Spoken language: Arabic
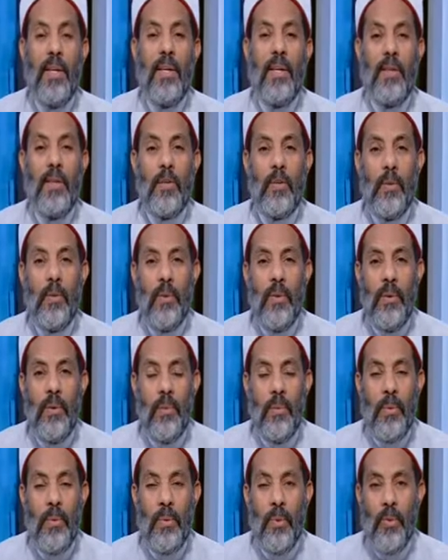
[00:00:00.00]
الرسول
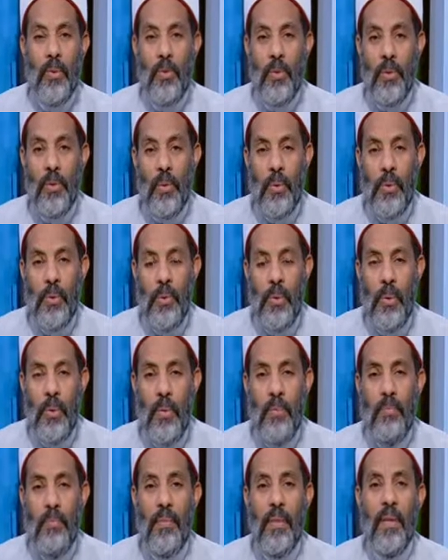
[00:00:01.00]
والرسل
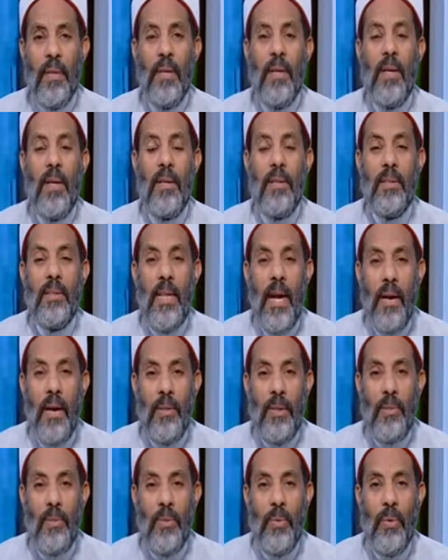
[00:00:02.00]
كلهم
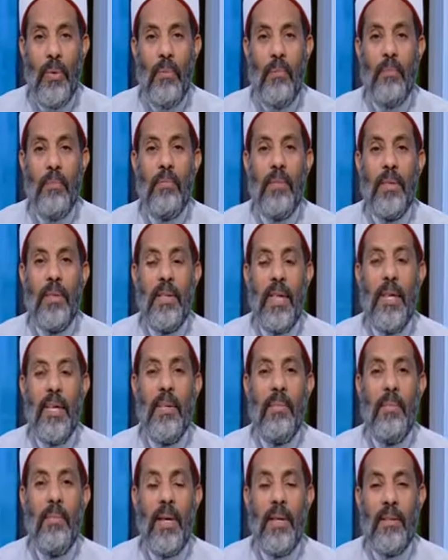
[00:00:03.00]
دعوتهم
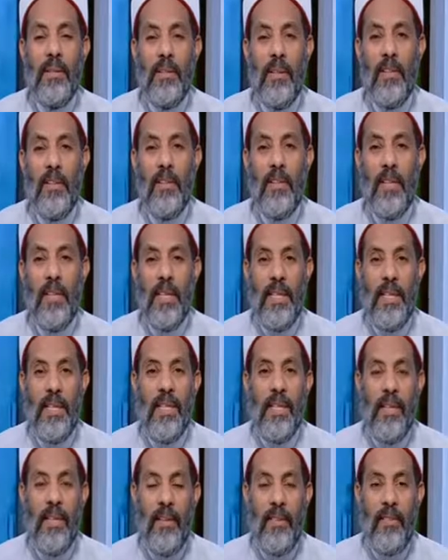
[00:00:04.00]
يجب أن تصل إلى
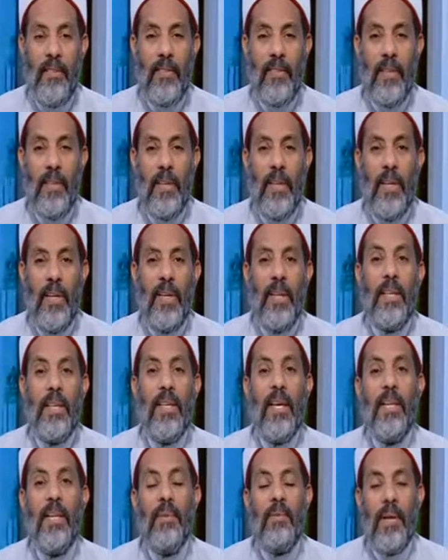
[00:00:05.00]
الناس
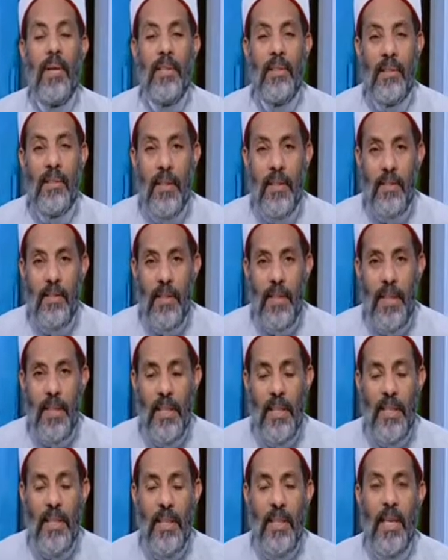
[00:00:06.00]
يجب أن تصل
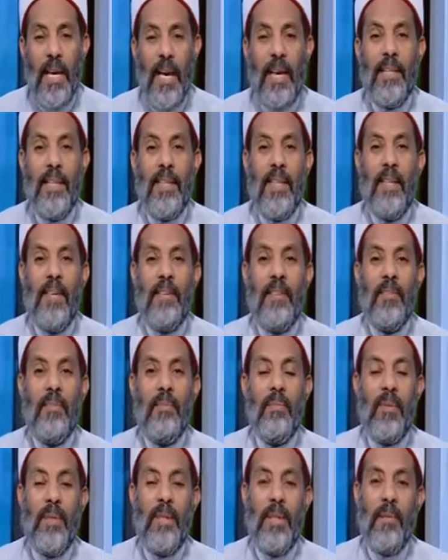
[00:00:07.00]
يعني
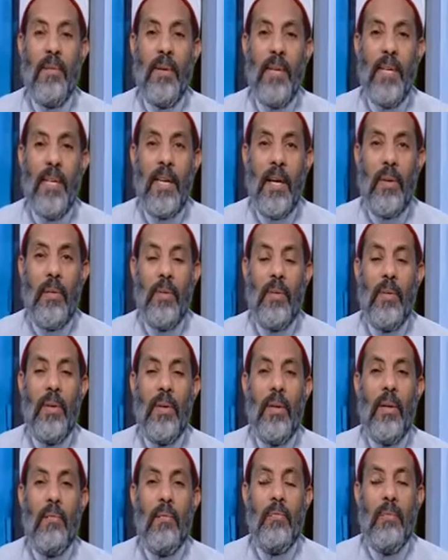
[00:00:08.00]
لازم يبلغوا
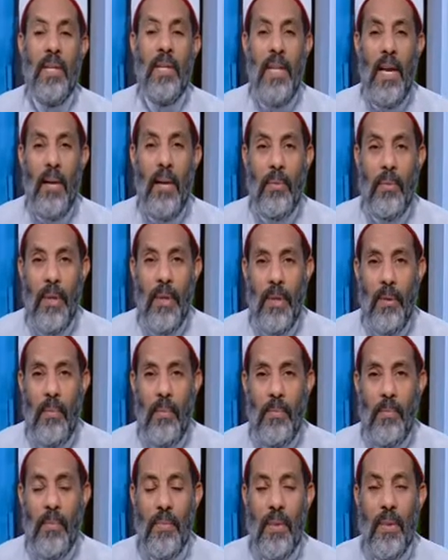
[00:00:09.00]
من
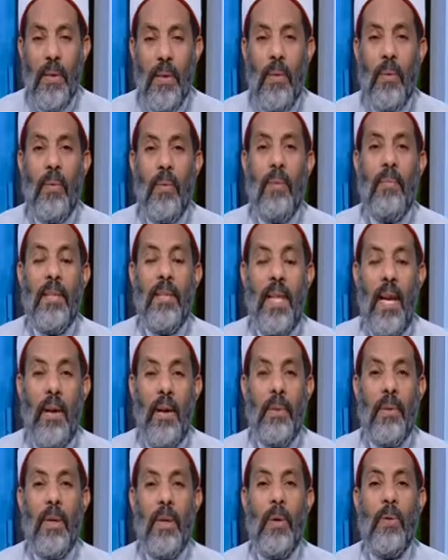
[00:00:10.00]
حولهم ومن
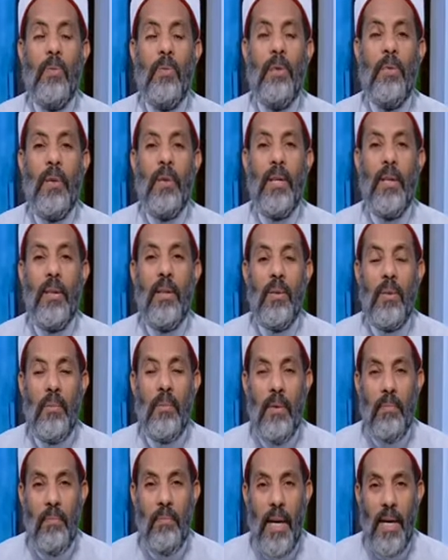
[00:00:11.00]
حولهم يبلغ
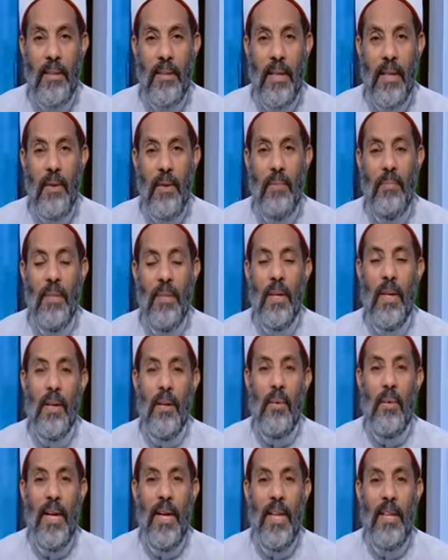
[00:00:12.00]
من بعدهم
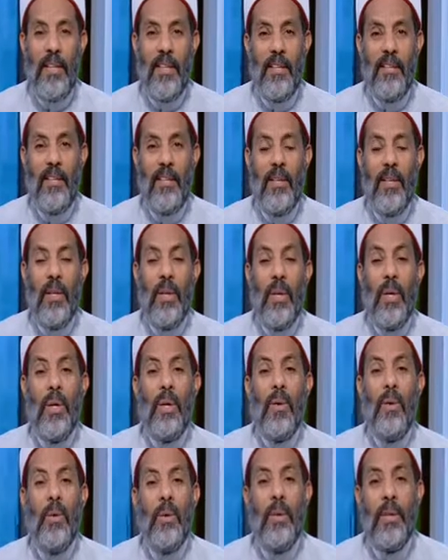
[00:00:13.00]
وهكذا
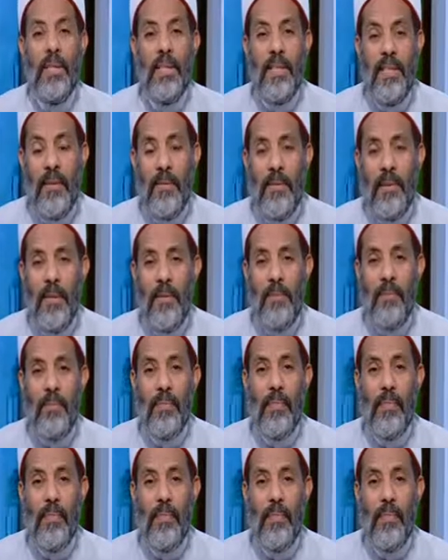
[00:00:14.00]
كل نبي